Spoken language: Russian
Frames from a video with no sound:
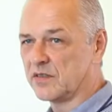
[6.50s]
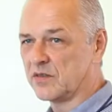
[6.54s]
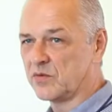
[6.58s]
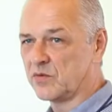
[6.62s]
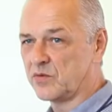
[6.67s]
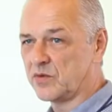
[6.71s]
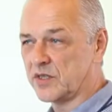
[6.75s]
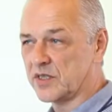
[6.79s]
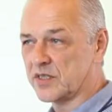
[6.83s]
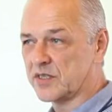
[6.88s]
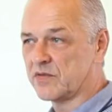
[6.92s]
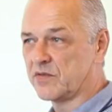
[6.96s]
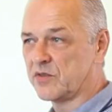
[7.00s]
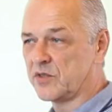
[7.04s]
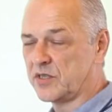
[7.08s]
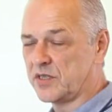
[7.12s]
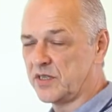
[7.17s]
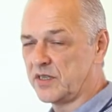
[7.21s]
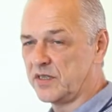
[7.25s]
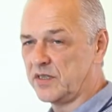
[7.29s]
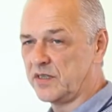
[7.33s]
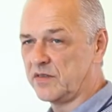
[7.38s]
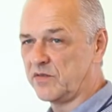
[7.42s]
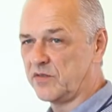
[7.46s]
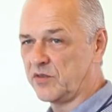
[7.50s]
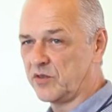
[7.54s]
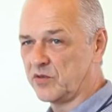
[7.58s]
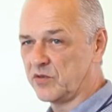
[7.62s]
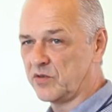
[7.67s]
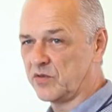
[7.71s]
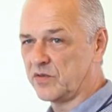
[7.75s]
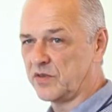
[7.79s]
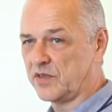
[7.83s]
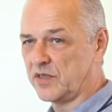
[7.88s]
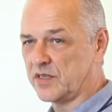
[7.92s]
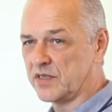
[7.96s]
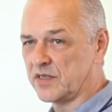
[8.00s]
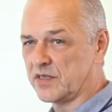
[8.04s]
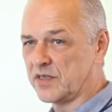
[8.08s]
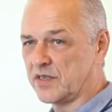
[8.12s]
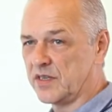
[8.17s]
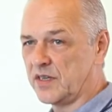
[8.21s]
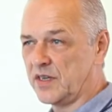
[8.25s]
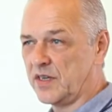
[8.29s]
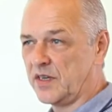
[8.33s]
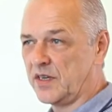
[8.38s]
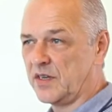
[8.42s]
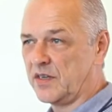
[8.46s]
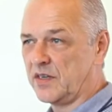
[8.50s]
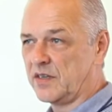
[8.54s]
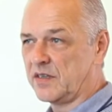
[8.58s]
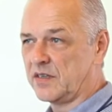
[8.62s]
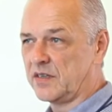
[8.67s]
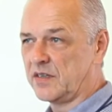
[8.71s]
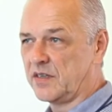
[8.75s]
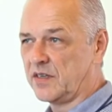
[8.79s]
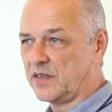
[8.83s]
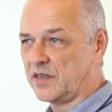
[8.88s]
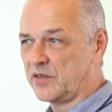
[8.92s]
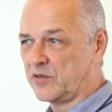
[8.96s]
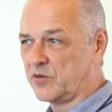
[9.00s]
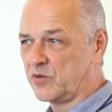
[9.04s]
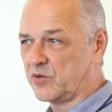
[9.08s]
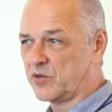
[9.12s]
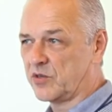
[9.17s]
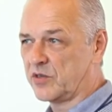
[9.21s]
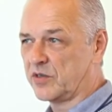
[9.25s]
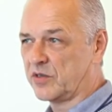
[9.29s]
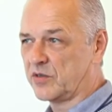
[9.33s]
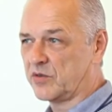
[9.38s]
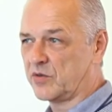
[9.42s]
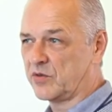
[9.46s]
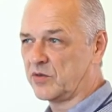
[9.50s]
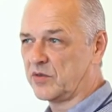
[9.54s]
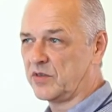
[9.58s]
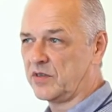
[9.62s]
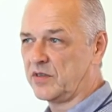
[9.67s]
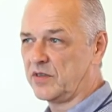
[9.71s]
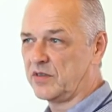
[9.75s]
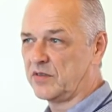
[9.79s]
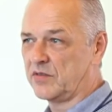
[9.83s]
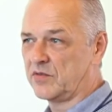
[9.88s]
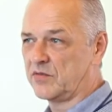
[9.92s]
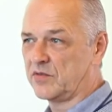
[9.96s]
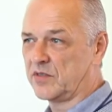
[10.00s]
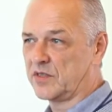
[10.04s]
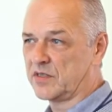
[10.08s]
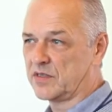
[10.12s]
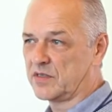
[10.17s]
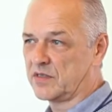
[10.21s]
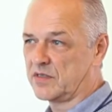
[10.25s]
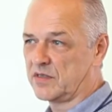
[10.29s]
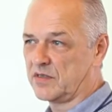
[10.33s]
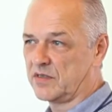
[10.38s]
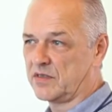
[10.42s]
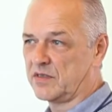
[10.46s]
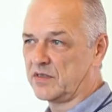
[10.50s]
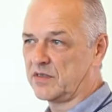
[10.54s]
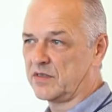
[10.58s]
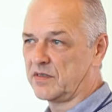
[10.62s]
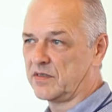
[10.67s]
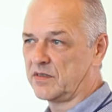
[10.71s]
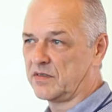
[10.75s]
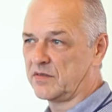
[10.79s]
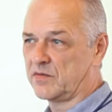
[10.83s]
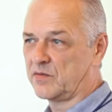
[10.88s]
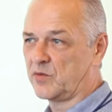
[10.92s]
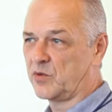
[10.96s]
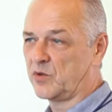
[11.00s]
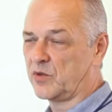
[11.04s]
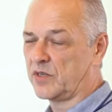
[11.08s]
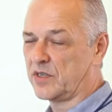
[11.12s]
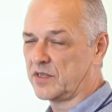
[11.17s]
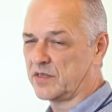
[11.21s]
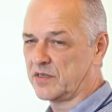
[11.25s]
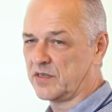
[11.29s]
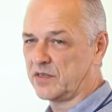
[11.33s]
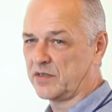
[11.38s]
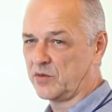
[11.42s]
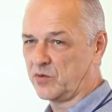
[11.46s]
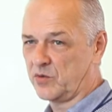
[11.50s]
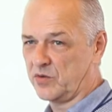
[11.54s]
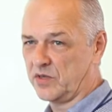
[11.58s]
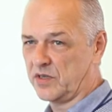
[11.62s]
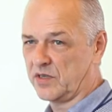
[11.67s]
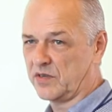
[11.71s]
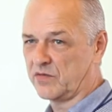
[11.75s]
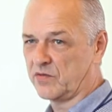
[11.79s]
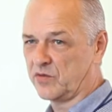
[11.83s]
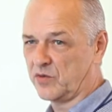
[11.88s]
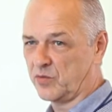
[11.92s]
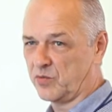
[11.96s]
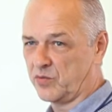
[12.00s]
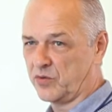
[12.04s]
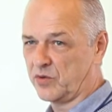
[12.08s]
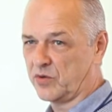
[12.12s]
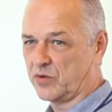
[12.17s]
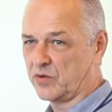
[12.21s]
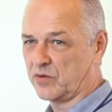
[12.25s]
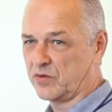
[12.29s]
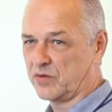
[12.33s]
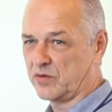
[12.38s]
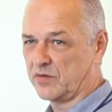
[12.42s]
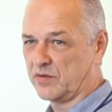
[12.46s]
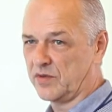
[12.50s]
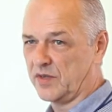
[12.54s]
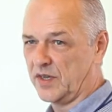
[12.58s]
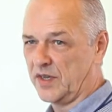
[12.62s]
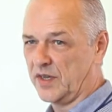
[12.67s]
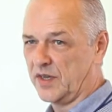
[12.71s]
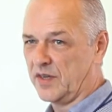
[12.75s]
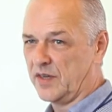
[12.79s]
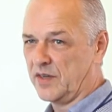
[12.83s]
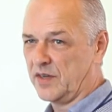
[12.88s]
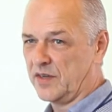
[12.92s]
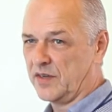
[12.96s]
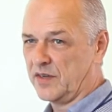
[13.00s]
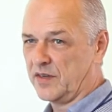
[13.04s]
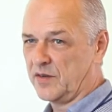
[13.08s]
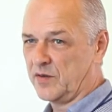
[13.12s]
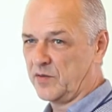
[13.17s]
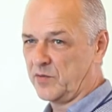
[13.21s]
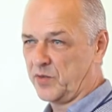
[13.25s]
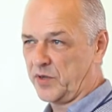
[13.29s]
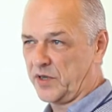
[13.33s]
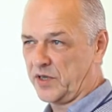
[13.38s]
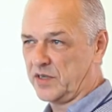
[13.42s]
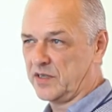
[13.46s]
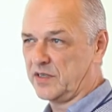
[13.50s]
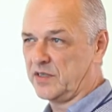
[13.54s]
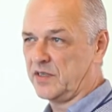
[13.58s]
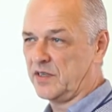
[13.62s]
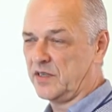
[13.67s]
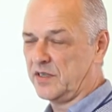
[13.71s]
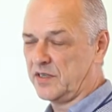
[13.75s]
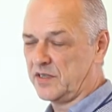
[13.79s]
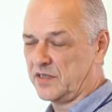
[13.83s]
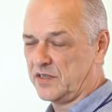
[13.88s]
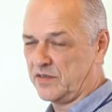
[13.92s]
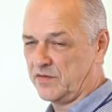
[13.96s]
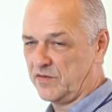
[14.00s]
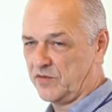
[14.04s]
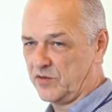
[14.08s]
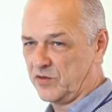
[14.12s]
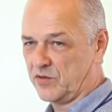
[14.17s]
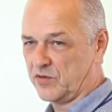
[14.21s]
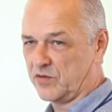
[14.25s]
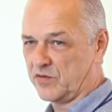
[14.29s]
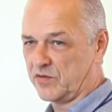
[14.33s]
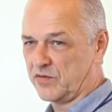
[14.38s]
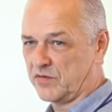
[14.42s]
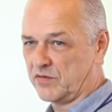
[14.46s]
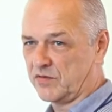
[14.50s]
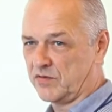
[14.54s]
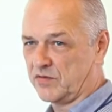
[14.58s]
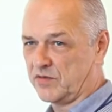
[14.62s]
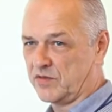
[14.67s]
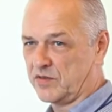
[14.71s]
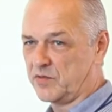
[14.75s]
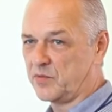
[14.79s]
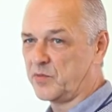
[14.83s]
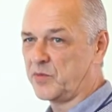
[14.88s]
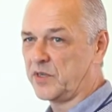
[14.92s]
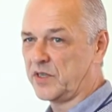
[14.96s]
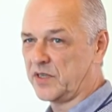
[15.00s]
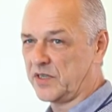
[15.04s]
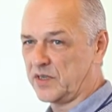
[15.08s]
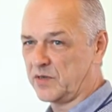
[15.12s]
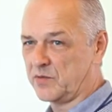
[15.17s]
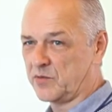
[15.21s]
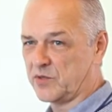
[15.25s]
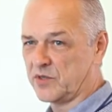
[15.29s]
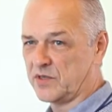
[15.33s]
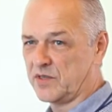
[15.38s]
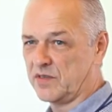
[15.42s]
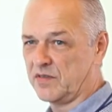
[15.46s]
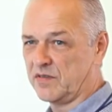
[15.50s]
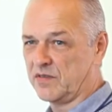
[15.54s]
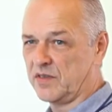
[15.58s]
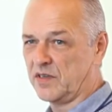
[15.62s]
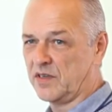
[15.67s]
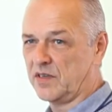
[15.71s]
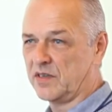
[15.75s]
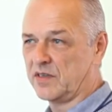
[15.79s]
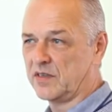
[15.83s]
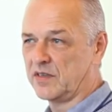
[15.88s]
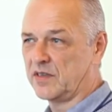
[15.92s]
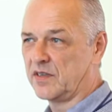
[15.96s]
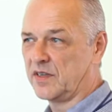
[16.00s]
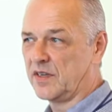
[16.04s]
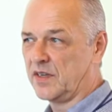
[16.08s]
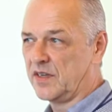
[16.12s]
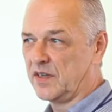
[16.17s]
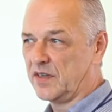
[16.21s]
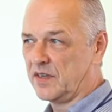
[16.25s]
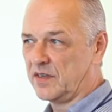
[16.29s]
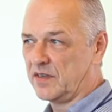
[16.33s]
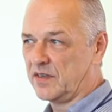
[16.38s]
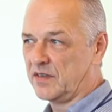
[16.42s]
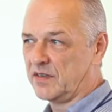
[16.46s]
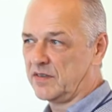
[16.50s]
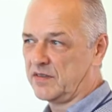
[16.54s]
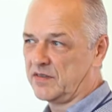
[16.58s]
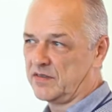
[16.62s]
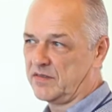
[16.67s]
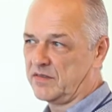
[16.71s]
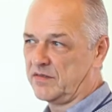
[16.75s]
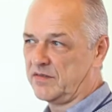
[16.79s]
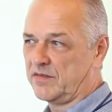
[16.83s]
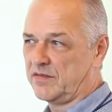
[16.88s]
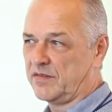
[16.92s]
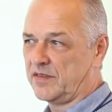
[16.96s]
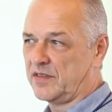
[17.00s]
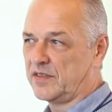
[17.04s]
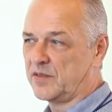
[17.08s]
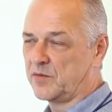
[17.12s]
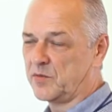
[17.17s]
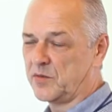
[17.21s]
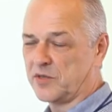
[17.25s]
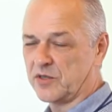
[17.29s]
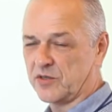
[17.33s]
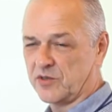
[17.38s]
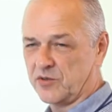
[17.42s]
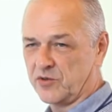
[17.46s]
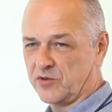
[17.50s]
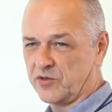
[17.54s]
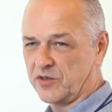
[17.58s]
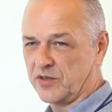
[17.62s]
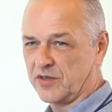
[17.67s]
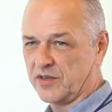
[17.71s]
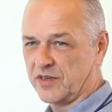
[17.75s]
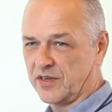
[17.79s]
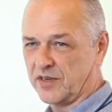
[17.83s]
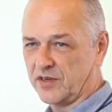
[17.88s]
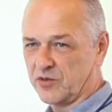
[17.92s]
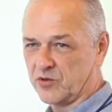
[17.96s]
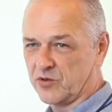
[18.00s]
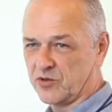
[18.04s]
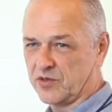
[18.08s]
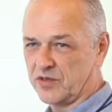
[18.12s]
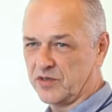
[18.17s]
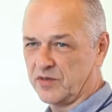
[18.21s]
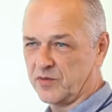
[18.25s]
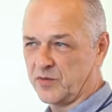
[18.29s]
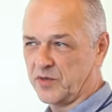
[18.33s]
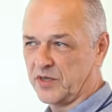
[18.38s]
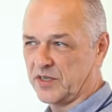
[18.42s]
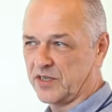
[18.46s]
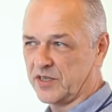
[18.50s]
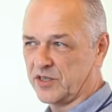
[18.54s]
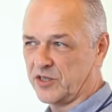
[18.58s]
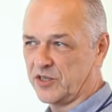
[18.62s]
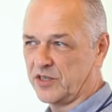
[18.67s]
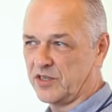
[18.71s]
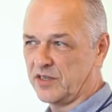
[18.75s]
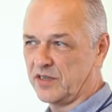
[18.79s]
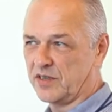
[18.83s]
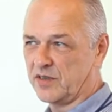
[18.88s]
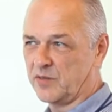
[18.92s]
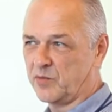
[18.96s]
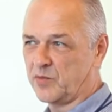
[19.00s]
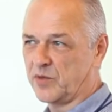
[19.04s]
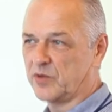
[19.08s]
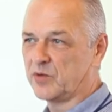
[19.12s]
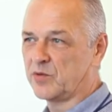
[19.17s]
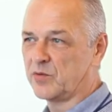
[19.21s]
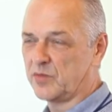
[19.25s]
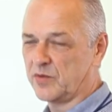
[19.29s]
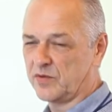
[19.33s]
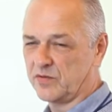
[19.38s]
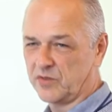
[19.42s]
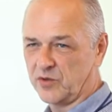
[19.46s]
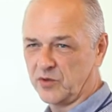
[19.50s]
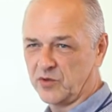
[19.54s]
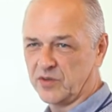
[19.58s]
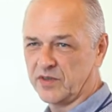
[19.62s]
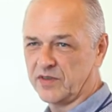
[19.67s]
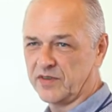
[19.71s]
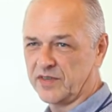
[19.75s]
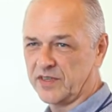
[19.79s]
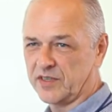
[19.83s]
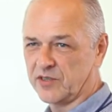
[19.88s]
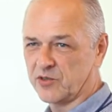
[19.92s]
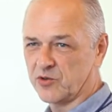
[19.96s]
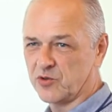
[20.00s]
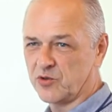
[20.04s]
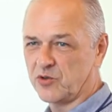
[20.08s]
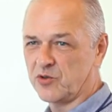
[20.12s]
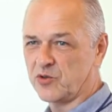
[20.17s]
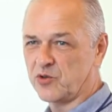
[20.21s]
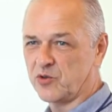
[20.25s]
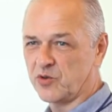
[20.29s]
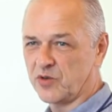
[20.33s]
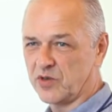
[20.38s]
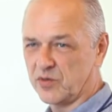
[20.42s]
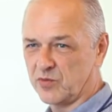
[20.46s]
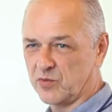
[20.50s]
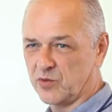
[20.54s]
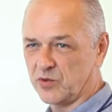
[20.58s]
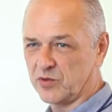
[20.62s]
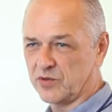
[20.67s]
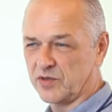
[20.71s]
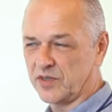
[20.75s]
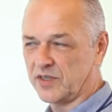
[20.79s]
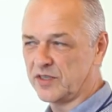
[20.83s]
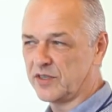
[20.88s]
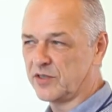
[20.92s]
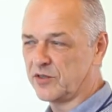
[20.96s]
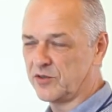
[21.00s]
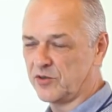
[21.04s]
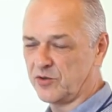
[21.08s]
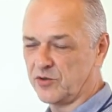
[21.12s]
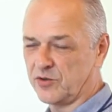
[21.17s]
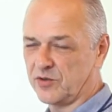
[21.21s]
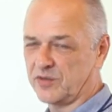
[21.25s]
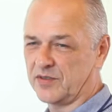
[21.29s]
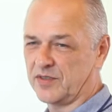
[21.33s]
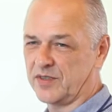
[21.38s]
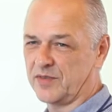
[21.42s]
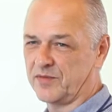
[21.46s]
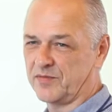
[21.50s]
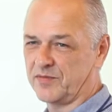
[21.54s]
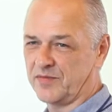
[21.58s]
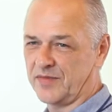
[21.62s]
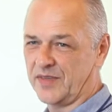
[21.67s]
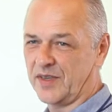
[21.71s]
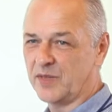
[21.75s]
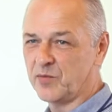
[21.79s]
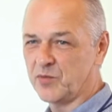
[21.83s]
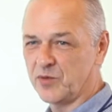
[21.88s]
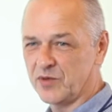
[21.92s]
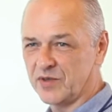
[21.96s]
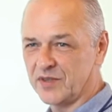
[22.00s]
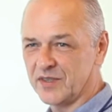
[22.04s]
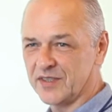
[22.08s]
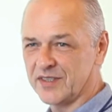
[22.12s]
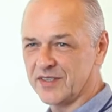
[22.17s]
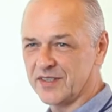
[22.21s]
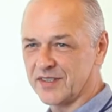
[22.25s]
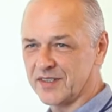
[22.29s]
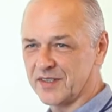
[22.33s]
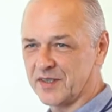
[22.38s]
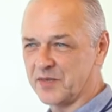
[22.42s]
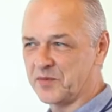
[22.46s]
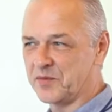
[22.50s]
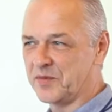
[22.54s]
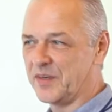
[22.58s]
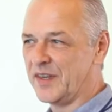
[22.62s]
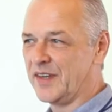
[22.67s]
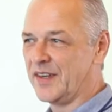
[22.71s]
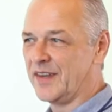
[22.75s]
У нас свой сайт дневников есть, дари.ру. И у нас э, многие сотрудники в ту пору э, приходили из дневников. То есть мы их там узнавали, э, видно было, что человек хороший, положительный. И потом он вдруг говорил, что ищу работу. А ты кто? Там, я бухгалтер. Там.